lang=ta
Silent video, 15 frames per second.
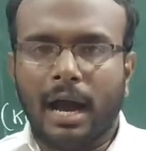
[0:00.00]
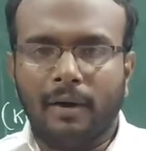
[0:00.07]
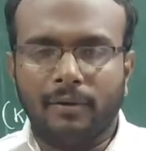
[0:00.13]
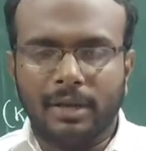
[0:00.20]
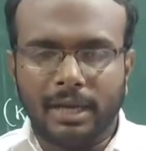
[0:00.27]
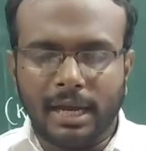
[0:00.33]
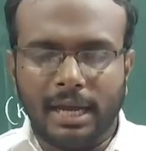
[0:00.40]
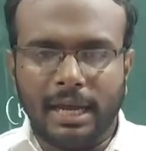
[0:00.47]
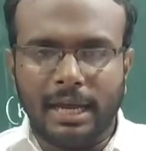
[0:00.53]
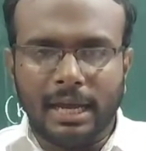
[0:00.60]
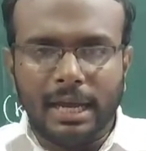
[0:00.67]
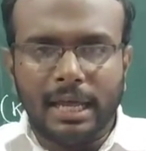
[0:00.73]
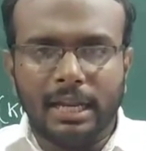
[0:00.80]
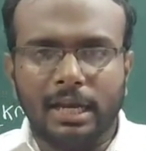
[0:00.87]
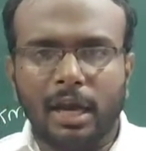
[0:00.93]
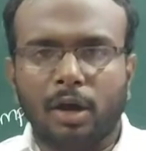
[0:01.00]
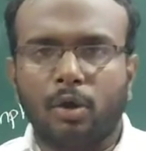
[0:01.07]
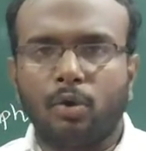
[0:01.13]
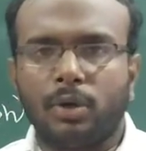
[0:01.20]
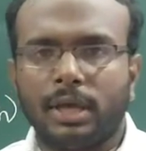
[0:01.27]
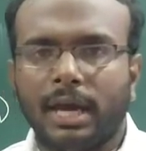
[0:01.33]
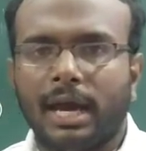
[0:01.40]
அவருக்கு
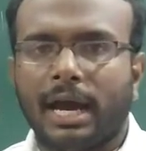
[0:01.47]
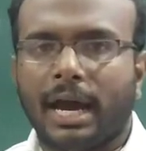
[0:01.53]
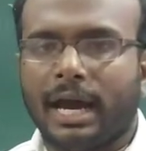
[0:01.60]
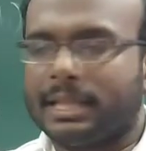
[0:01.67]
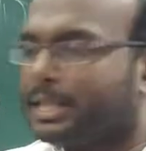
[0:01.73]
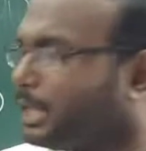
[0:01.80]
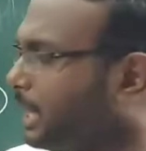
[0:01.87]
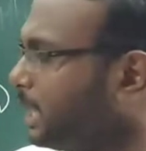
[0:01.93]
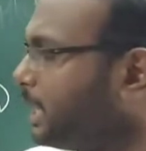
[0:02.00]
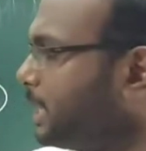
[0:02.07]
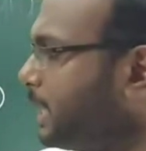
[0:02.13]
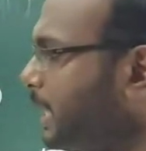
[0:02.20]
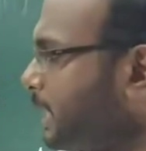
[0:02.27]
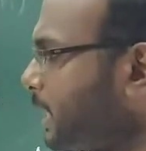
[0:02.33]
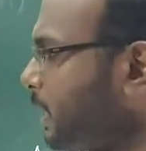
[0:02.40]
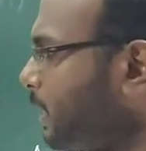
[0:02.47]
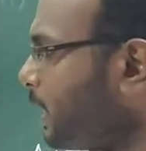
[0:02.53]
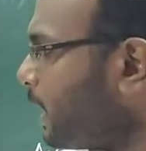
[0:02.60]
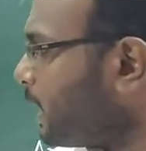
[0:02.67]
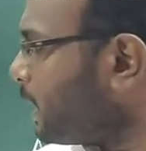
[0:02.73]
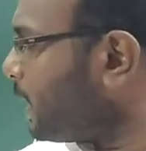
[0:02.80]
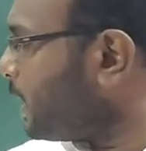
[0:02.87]
இருக்கக்கூடிய அந்த ரெண்டு டேட்டா என்ன